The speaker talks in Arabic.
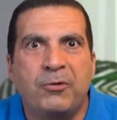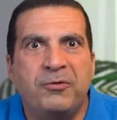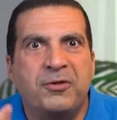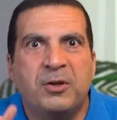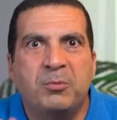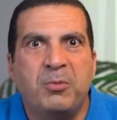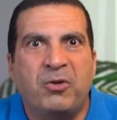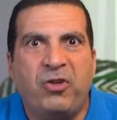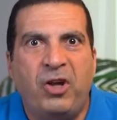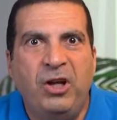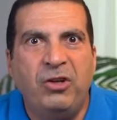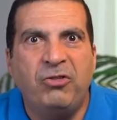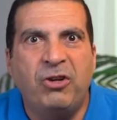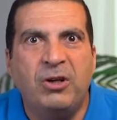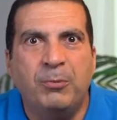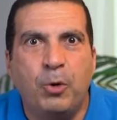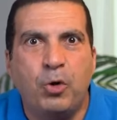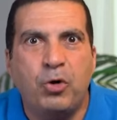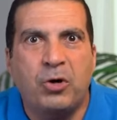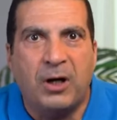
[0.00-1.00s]
وافرض ما صحتش
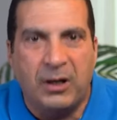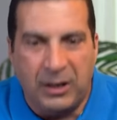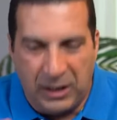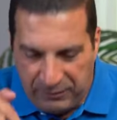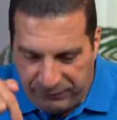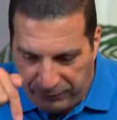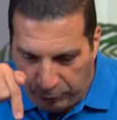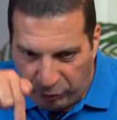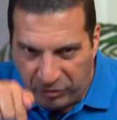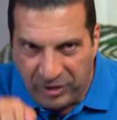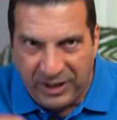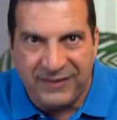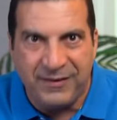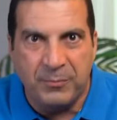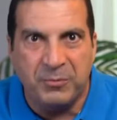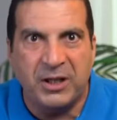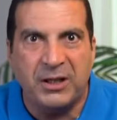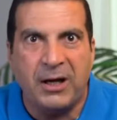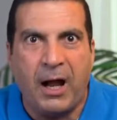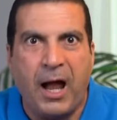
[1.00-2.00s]
لبكره الفلوس دي
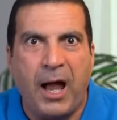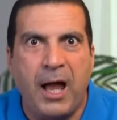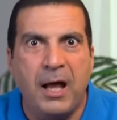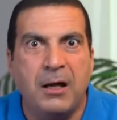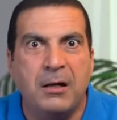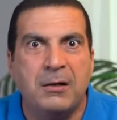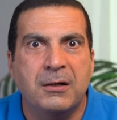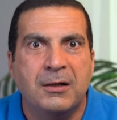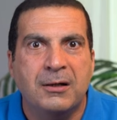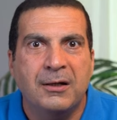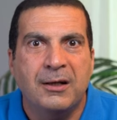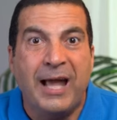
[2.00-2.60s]
لازم ترجع حالا